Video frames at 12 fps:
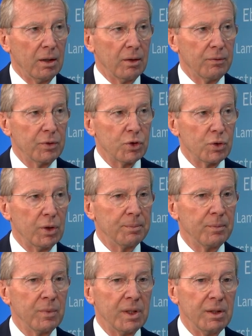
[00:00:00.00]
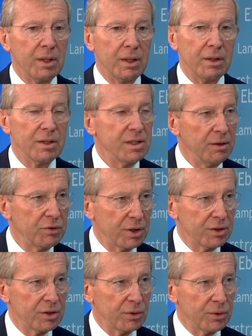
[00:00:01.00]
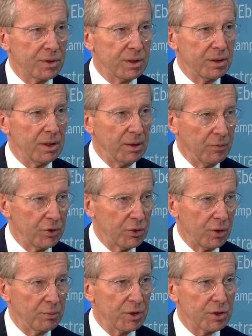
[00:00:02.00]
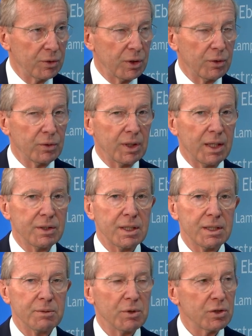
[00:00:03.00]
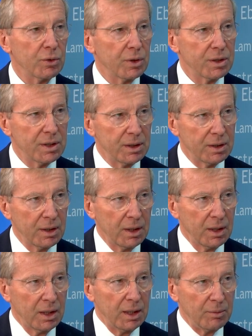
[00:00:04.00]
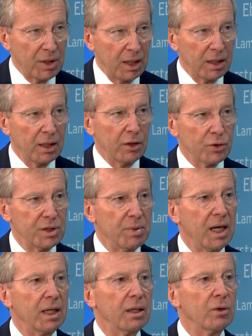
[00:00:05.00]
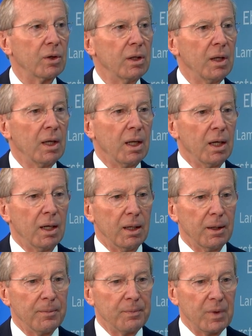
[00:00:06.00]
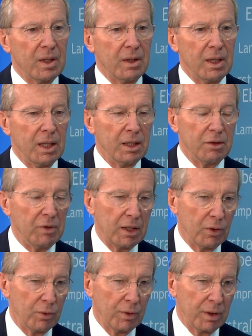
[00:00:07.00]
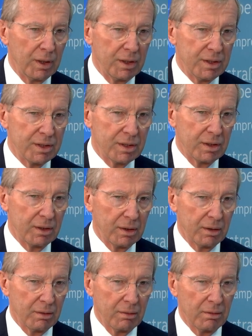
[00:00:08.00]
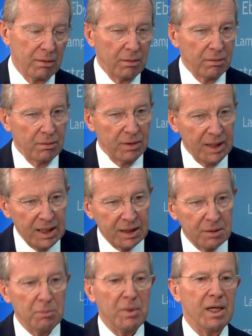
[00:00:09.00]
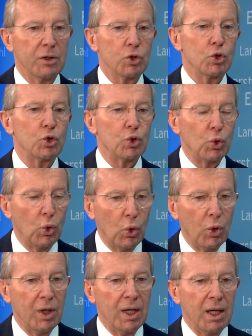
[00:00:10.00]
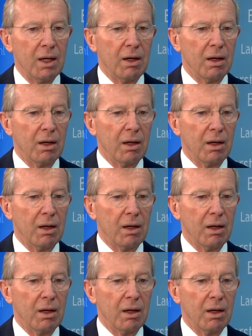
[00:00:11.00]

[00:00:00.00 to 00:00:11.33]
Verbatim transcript: verstorben. In der Intensivstation sind ebenfalls neun Personen und 63 Personen sind im Krankenhaus in Behandlung. Ähm, die Entwicklung ist nicht mehr so äh,